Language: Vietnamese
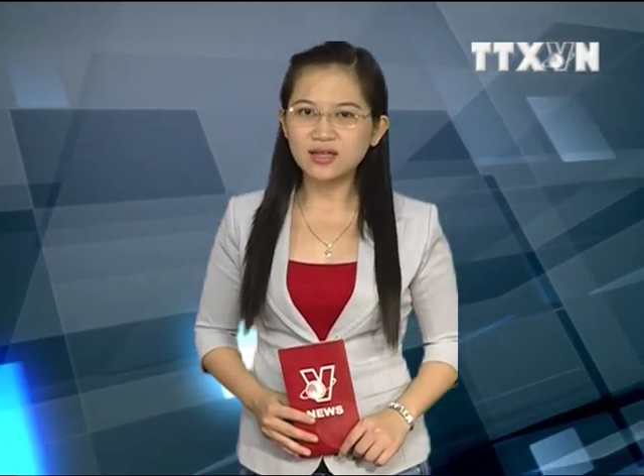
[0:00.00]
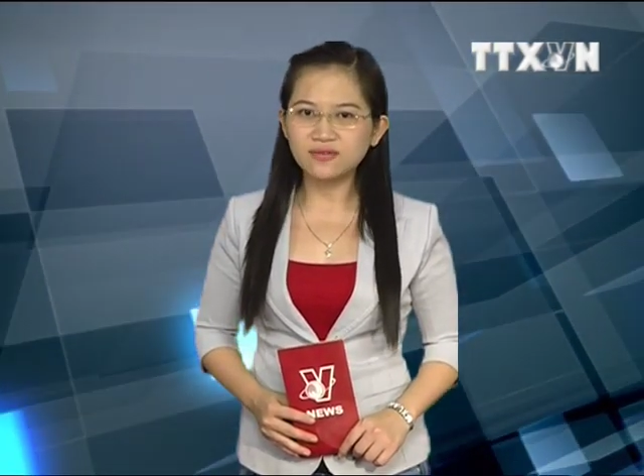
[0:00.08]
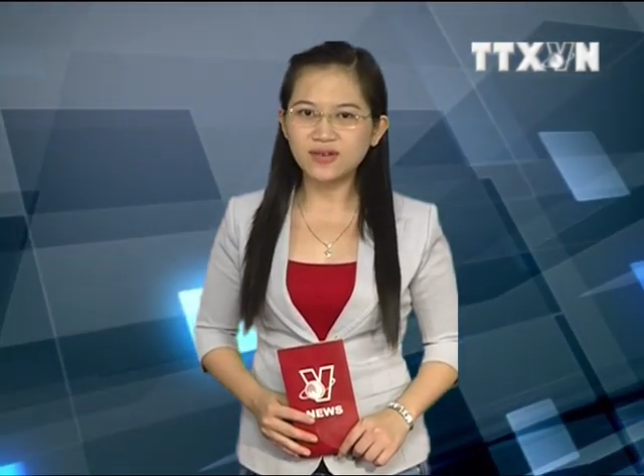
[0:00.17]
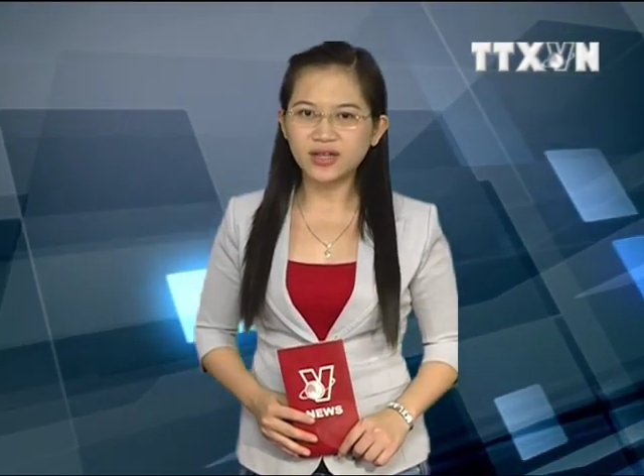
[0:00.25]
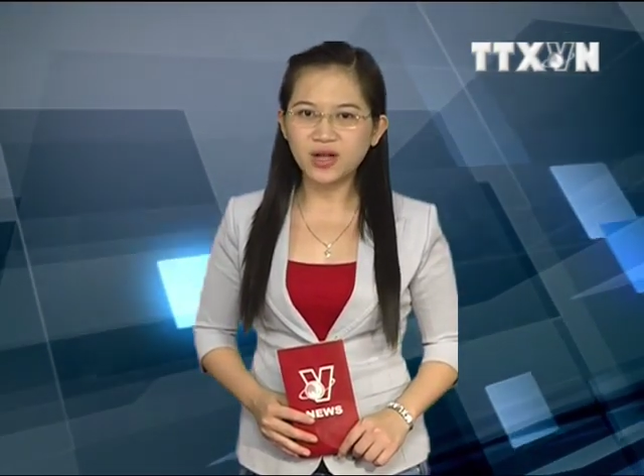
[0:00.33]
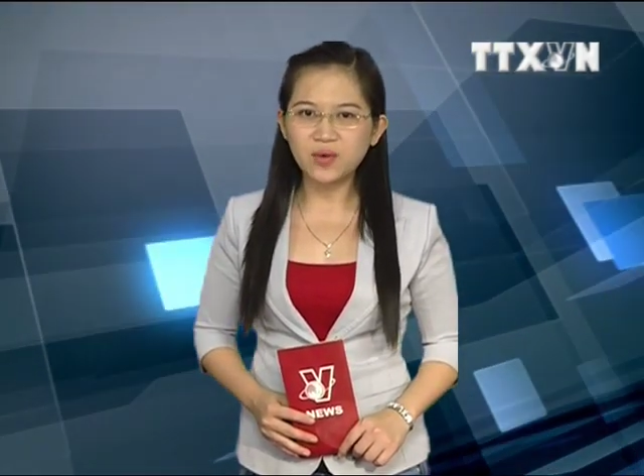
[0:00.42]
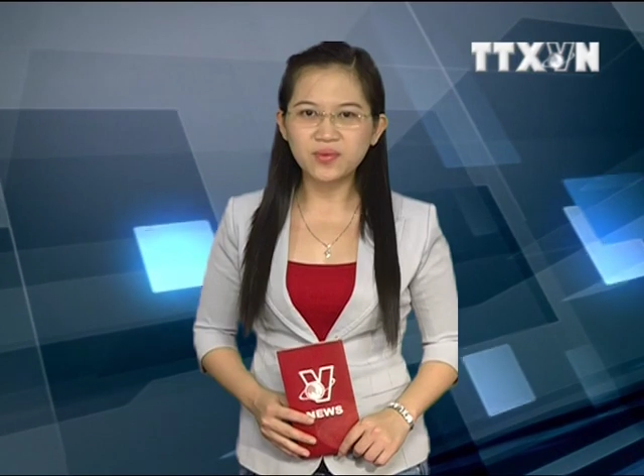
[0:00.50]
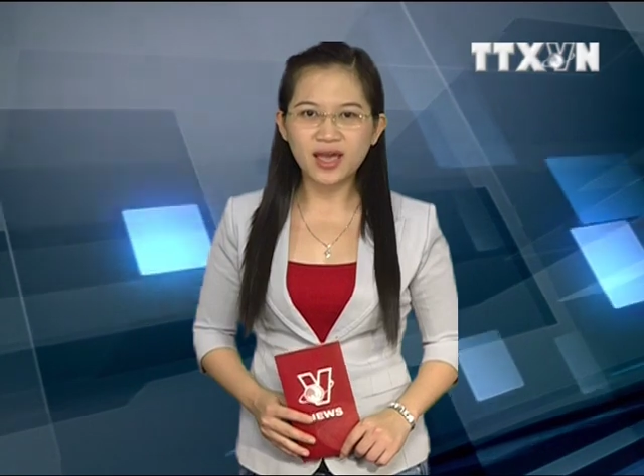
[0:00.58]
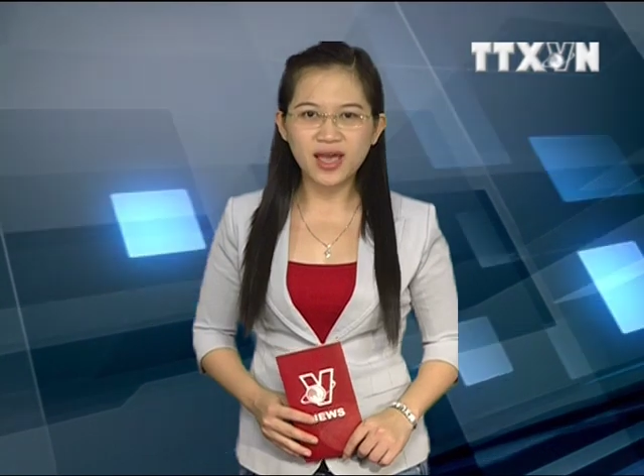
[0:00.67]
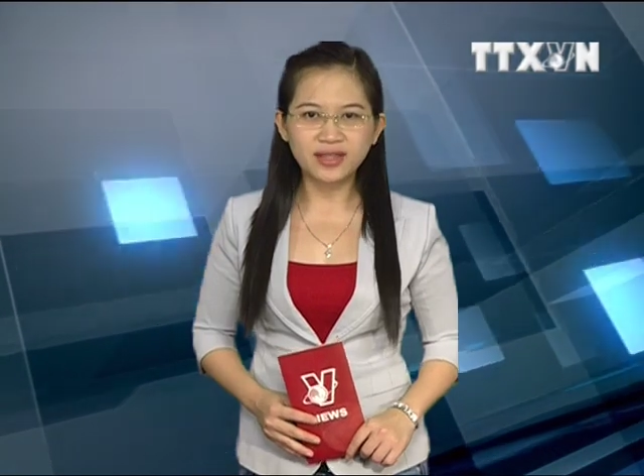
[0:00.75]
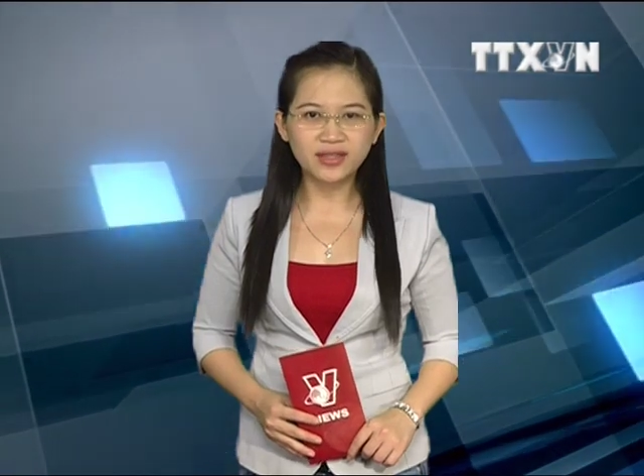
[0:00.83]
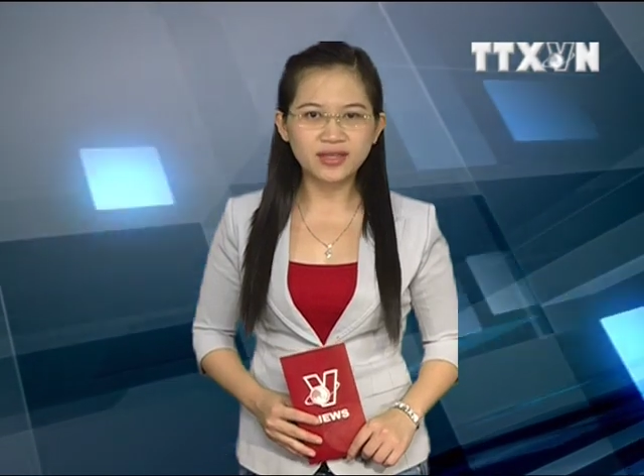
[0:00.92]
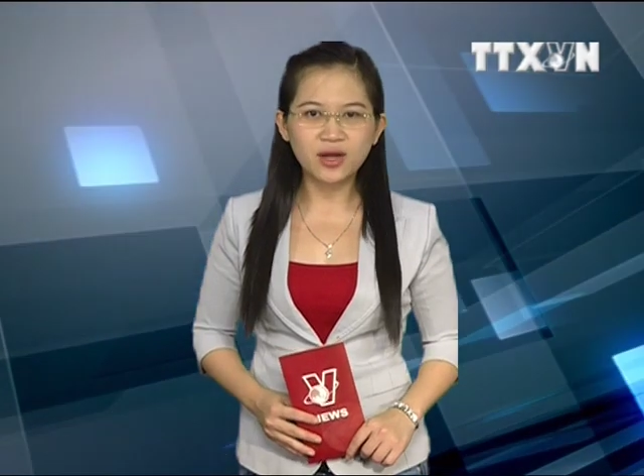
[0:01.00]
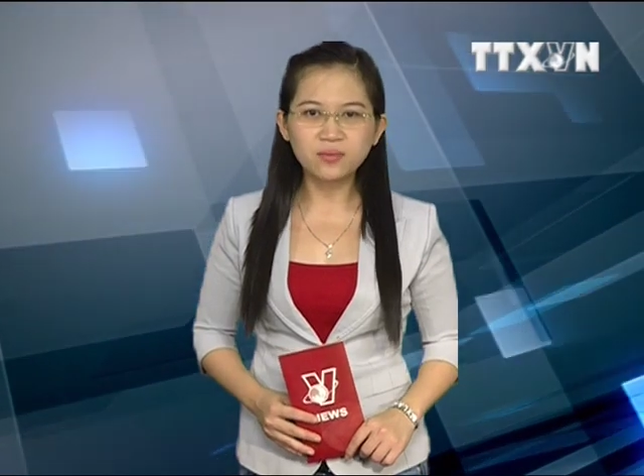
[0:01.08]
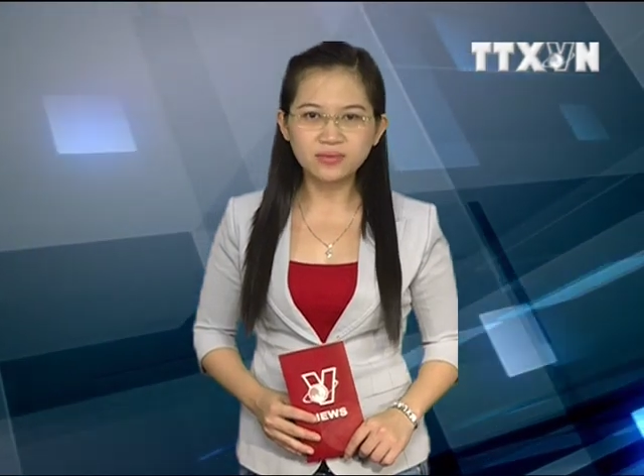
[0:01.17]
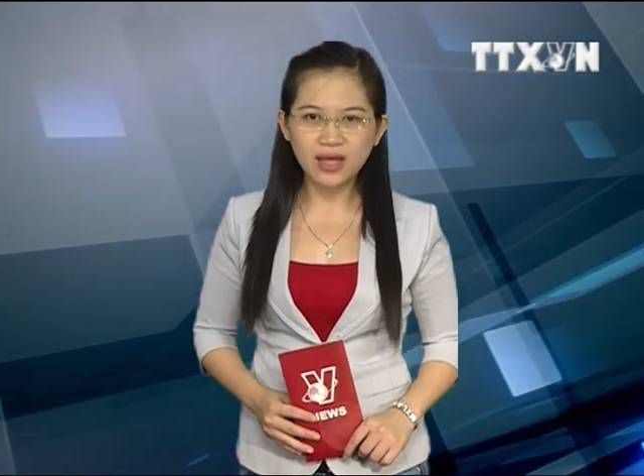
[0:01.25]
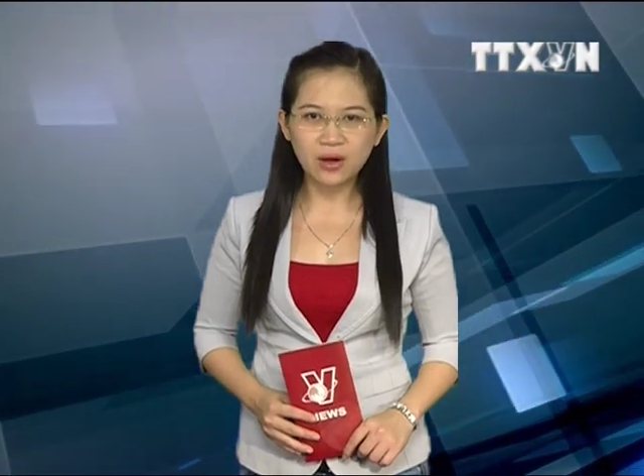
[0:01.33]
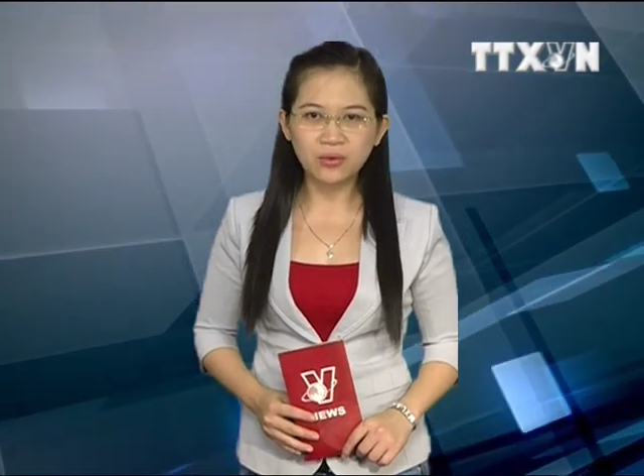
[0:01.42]
lĩnh vực công nghệ như
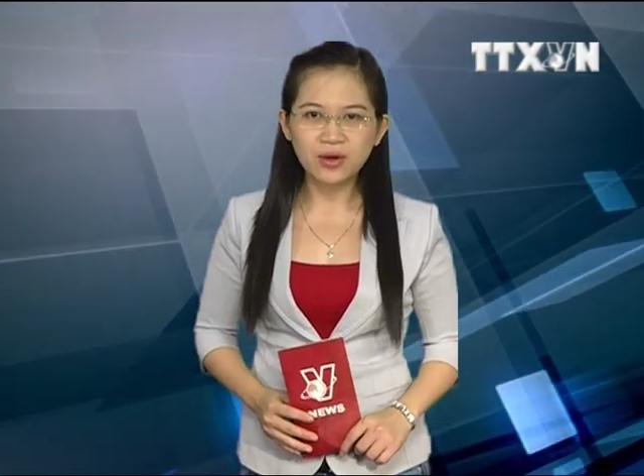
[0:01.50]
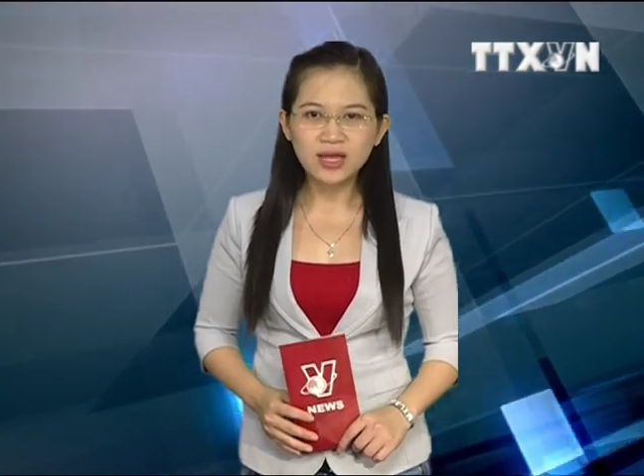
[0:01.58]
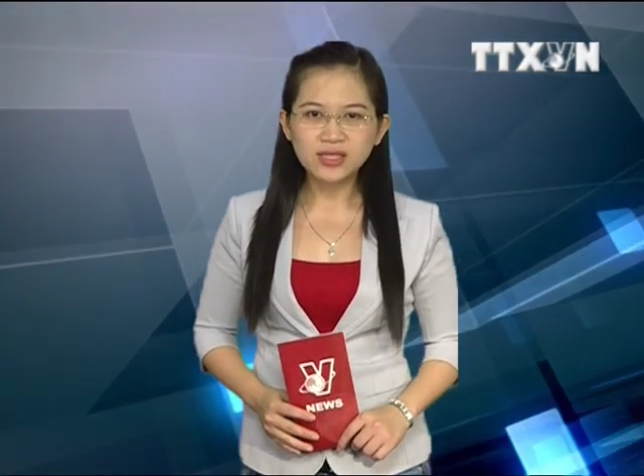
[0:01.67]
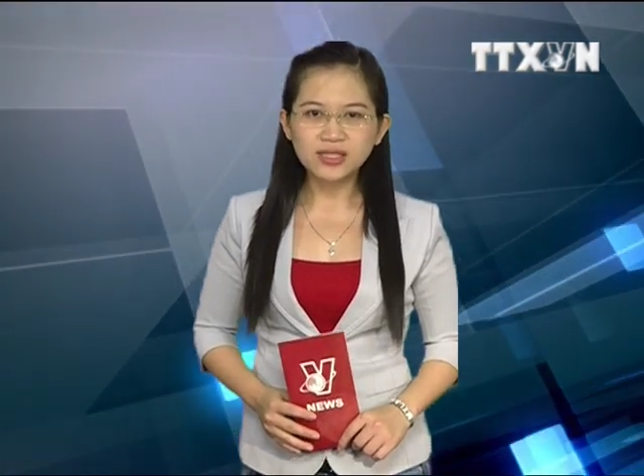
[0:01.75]
đóng tàu,